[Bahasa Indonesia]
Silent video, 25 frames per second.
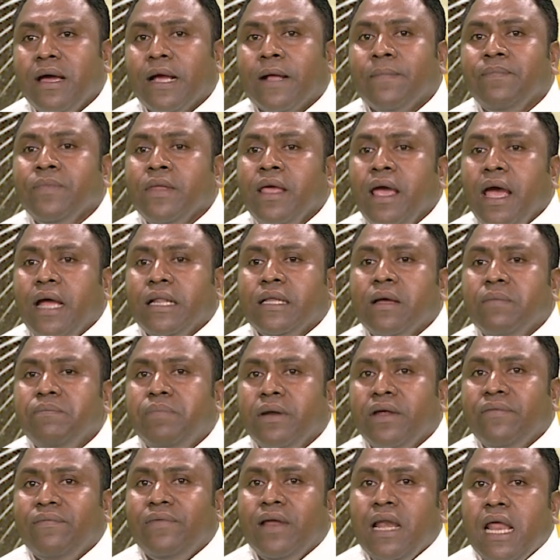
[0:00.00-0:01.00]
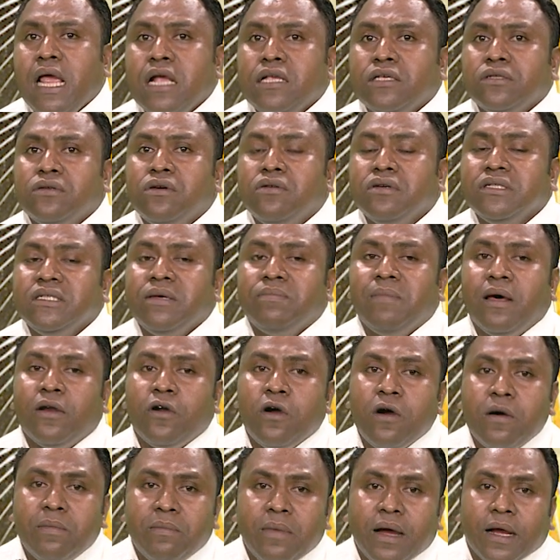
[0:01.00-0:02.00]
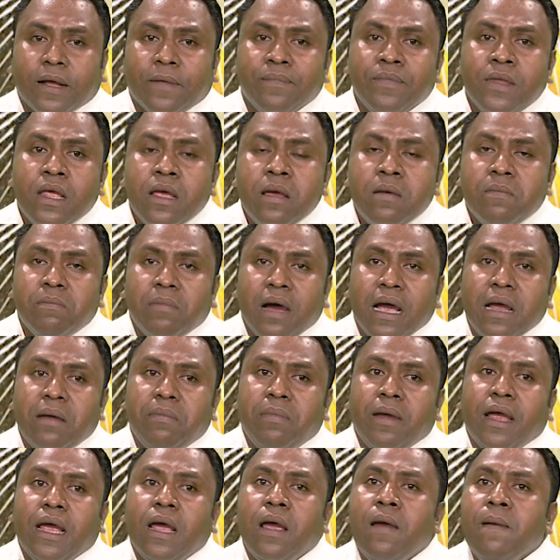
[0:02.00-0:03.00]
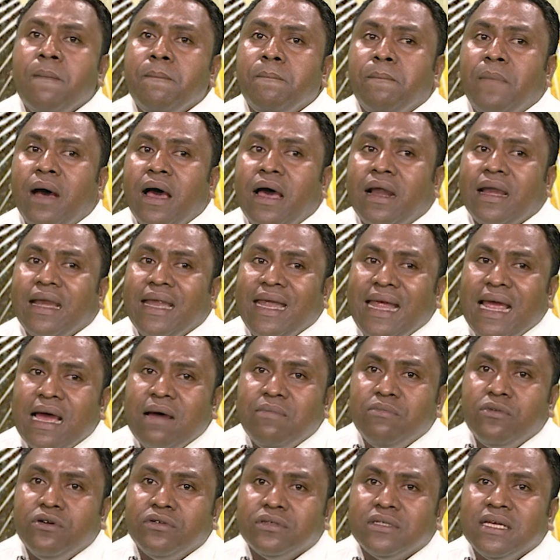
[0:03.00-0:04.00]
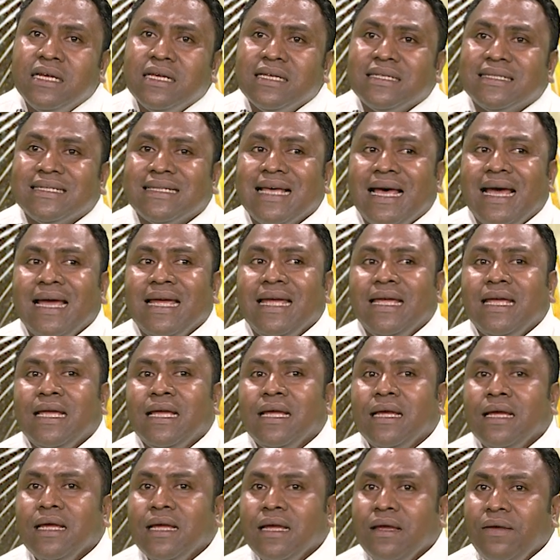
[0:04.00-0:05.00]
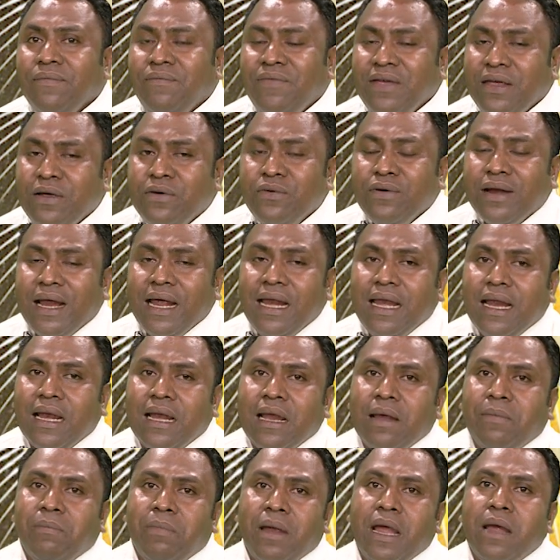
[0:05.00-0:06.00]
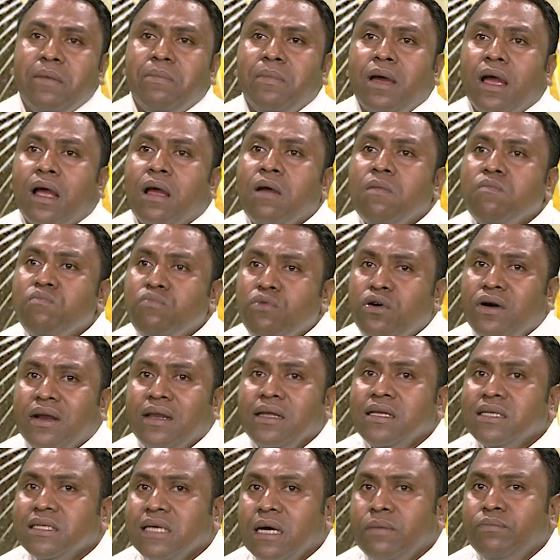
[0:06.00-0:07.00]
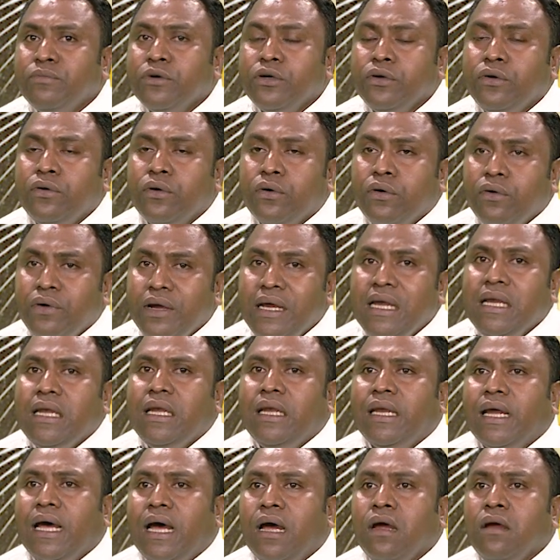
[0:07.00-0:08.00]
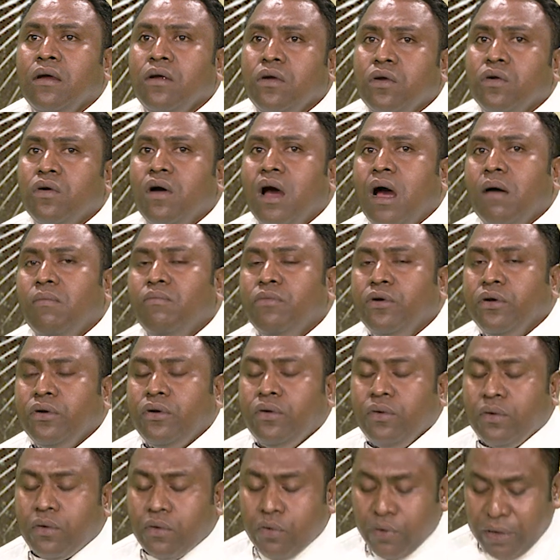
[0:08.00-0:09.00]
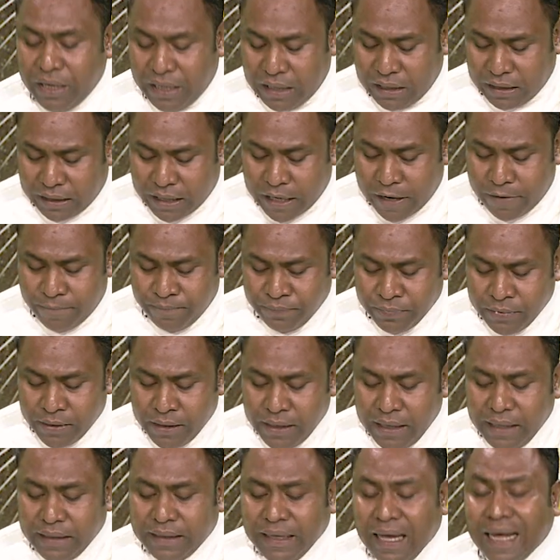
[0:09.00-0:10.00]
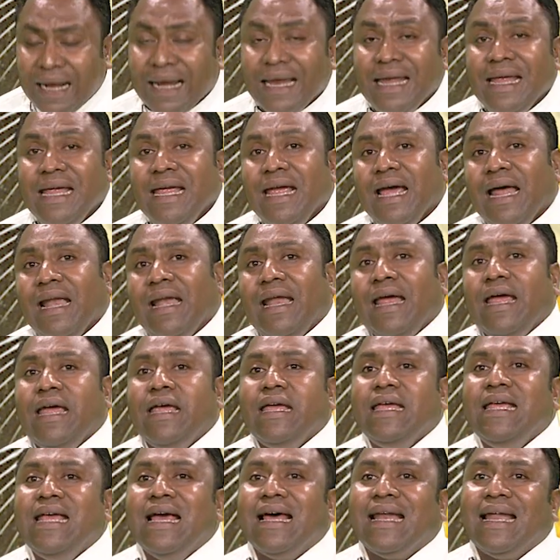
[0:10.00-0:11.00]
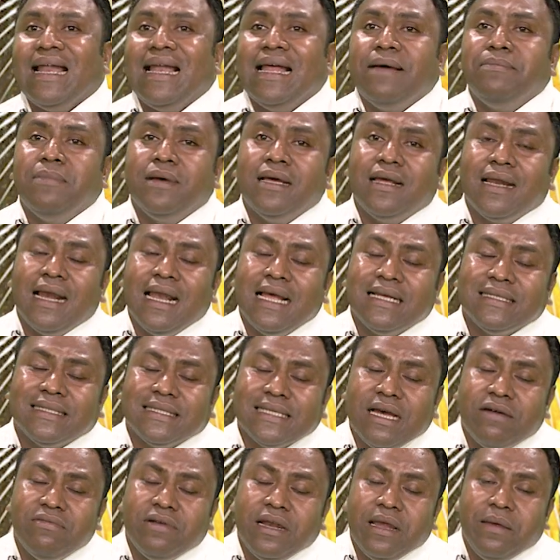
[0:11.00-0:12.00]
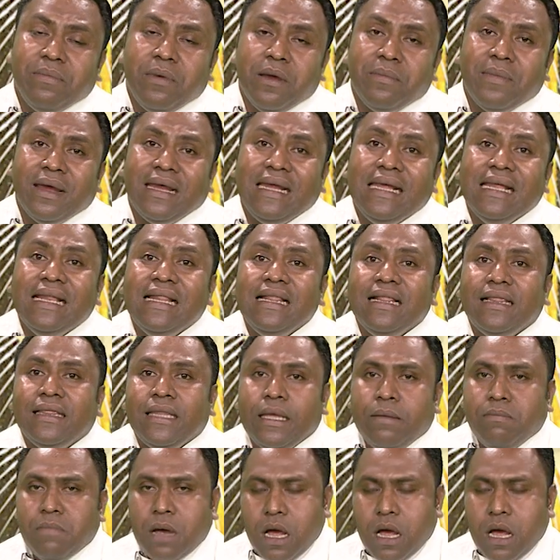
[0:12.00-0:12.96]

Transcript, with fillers: hetan privilégio hosi maromak maibe maria mos sai figura ida na moris hamoto koita no hamoto koita itare ihane ihare iha rela na bema intima